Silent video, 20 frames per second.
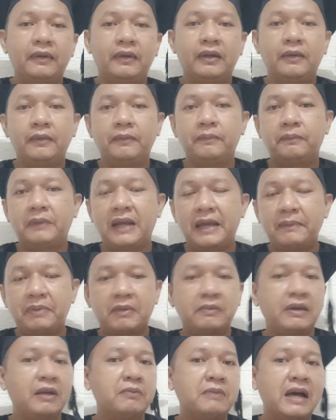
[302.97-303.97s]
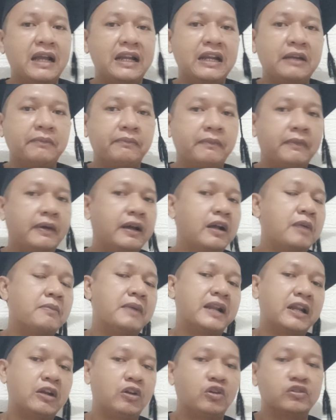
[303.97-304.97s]
Uh, gaya permainan Bahrain
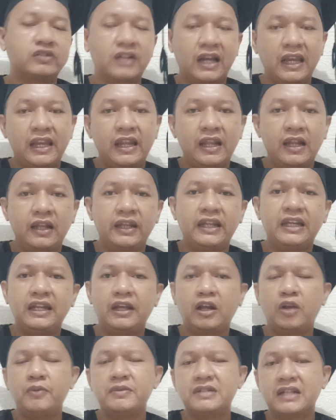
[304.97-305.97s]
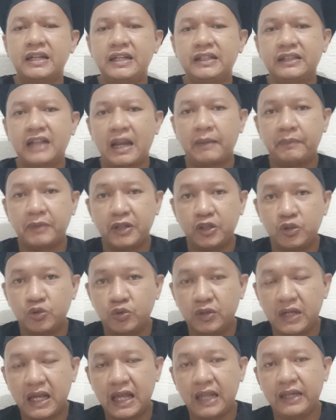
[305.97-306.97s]
kemarin Australia ini kalau bisa diterapin
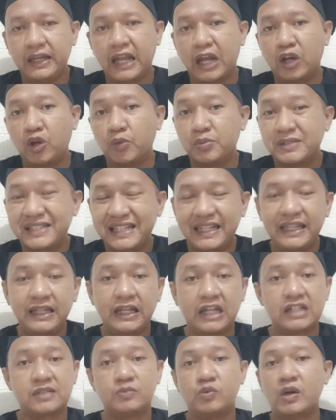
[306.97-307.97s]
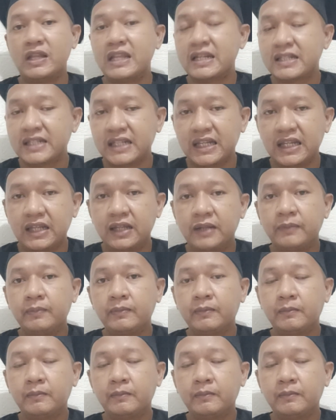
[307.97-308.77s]
juga diadopsi nggak semuanya sih